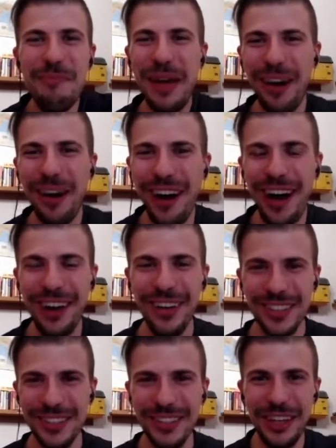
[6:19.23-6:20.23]
però allo
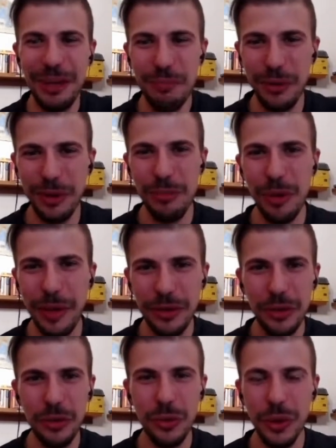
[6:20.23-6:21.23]
stesso tempo nel
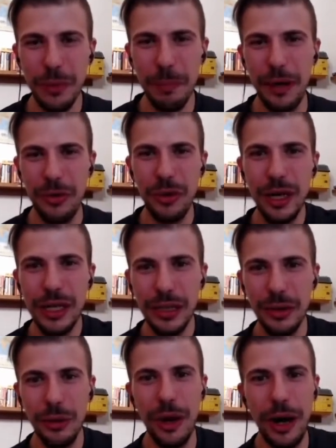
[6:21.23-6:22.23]
momento in cui parlo una
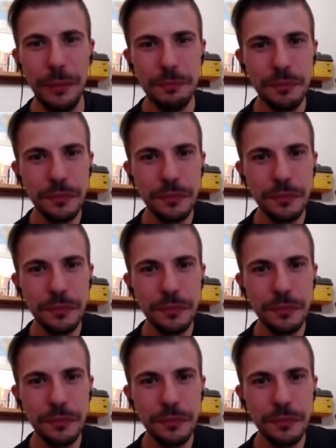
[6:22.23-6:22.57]
lingua